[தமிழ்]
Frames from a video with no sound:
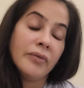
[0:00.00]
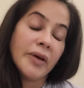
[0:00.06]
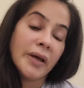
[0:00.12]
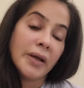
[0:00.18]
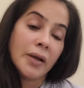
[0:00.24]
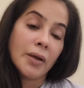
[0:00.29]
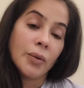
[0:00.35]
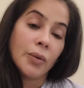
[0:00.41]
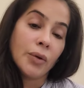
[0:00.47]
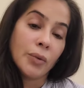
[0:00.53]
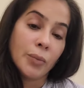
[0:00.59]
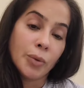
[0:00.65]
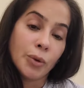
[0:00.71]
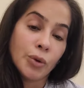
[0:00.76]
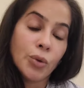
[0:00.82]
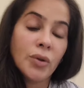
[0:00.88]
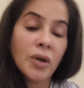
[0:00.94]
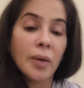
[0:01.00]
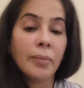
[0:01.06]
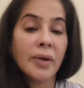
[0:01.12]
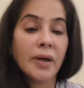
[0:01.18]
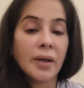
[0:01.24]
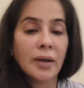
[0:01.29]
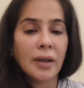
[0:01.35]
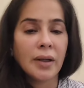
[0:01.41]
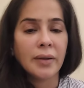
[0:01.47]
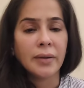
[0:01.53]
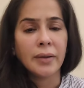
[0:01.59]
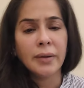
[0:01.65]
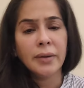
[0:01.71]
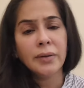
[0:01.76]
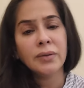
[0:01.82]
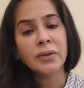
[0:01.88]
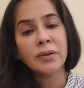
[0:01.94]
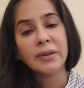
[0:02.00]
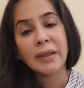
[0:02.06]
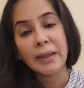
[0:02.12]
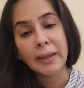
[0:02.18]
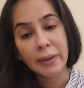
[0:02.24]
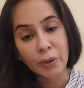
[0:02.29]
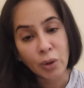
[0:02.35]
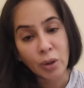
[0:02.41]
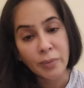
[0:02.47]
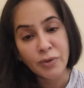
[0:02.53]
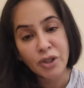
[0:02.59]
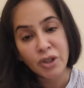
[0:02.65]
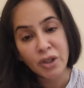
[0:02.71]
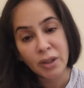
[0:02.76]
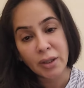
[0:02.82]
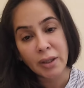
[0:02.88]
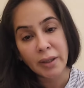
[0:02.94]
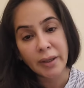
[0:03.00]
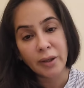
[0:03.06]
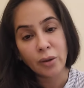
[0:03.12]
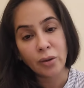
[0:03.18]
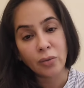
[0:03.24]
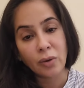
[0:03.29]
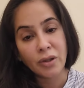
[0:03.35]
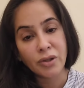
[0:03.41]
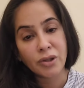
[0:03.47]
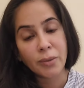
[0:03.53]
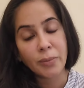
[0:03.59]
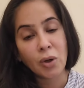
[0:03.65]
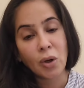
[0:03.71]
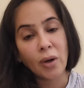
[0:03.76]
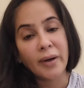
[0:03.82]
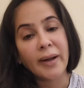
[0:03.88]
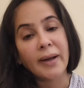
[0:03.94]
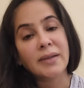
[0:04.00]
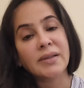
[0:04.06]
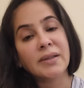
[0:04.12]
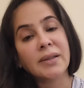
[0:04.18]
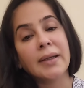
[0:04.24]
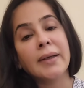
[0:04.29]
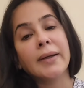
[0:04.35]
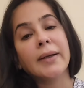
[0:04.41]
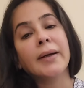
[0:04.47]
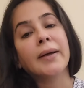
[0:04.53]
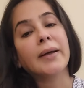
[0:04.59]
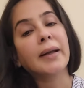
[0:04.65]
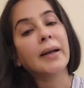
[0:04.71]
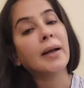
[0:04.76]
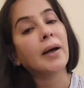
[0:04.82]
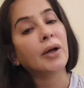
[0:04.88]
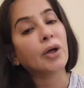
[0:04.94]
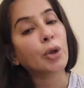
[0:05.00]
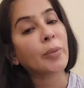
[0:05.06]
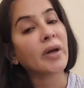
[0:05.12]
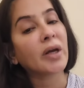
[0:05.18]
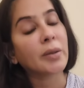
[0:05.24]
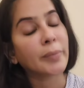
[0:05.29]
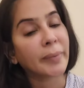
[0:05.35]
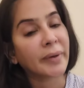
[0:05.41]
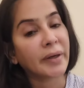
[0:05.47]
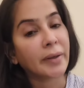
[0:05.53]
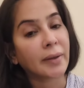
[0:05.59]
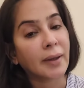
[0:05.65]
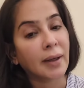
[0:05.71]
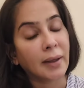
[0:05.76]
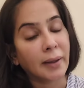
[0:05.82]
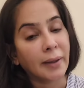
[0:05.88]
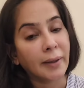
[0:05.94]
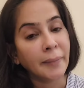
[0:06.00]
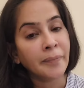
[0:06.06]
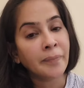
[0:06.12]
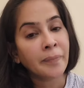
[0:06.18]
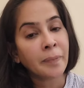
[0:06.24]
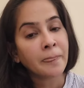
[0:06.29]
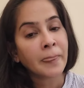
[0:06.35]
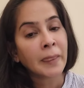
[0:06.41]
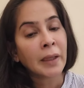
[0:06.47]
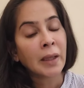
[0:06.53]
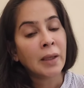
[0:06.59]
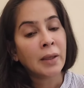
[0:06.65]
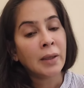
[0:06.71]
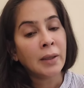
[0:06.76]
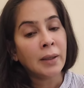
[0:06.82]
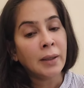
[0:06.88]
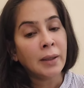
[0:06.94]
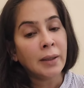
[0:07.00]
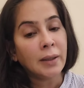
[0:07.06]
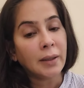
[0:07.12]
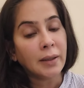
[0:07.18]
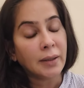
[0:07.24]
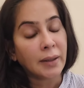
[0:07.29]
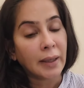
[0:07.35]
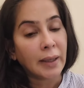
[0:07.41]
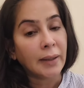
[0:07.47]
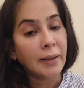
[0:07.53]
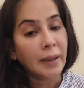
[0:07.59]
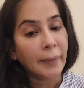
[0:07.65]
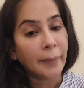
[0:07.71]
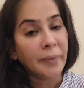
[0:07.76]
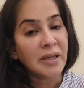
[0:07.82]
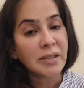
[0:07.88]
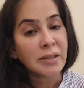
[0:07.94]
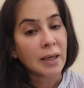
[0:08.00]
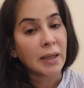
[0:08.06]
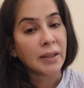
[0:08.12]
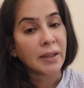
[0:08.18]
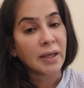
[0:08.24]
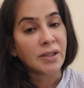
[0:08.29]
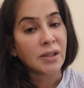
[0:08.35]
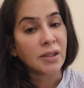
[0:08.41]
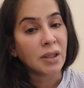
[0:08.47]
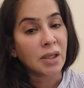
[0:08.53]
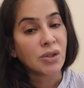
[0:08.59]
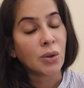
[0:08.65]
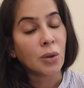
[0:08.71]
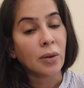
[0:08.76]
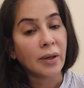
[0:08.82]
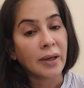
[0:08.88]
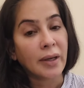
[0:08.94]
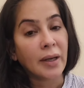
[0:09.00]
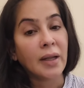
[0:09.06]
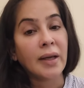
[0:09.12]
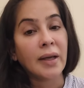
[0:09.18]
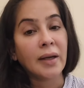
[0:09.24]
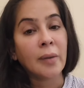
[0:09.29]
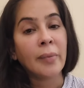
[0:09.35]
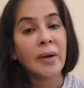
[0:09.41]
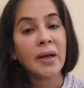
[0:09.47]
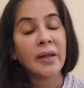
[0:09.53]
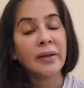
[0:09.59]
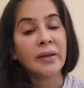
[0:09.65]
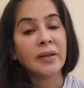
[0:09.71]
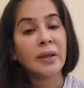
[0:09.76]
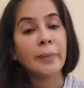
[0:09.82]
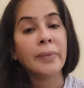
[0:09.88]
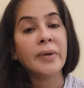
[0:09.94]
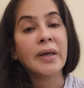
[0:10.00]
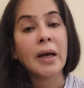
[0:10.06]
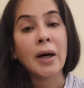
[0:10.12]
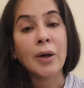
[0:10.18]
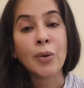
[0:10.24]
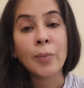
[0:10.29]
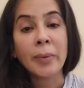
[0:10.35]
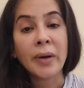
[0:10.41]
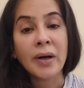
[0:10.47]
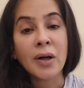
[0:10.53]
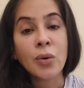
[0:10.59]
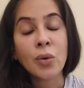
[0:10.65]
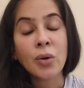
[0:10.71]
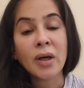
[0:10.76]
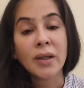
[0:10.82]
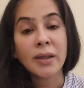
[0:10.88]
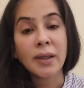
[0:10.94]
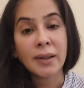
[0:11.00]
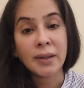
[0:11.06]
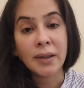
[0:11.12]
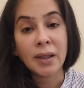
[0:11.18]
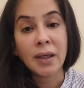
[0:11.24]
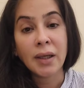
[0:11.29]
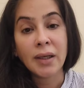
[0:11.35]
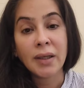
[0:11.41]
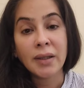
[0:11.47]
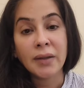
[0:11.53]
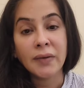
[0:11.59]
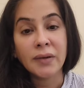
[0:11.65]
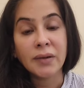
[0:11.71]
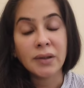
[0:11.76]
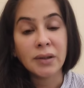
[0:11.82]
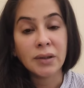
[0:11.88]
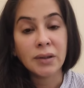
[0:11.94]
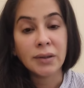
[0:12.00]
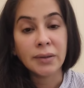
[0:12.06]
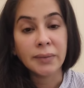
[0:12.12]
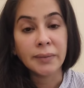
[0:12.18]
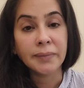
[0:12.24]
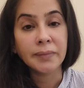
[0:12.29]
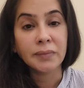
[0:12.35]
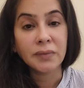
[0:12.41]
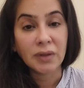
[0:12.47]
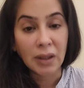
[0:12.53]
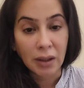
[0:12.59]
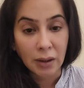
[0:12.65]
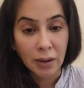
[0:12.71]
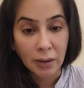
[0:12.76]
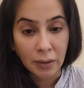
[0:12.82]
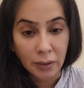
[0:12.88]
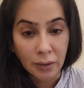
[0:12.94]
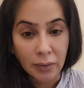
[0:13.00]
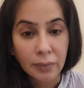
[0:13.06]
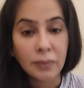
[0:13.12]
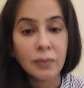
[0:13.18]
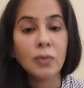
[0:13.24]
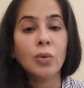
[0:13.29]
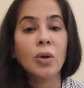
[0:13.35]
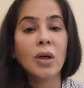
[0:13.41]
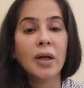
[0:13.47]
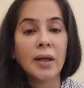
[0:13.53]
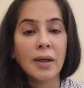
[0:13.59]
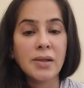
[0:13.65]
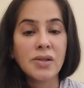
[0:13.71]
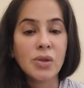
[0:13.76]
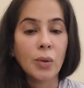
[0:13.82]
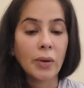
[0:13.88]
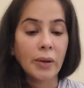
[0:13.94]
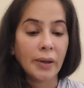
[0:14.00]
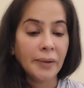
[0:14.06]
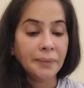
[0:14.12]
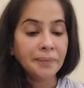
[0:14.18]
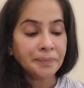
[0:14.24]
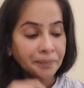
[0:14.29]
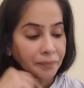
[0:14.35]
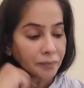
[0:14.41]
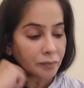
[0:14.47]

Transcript: வேற ஒரு புது நம்பர்லேருந்து எல்லாருக்கும் அனுப்பிச்சிட்ருக்காங்க என்னோட வாட்ஸ்அப் காண்டாக்ட்ஸில் இருக்கிற எல்லாருக்குமே அனுப்பிட்டுருக்காங்க இது எந்த எப்படி ஸ்டார்ட் ஆச்சுன்னு நான் சொல்கிறேன் ஏன்னா என்ன மாதிரி இந்த தப்பு யாரும் பண்ணக்கூடாது அதனால இதை வந்து நான் உங்களுக்கெல்லாம் சொல்கிறேன்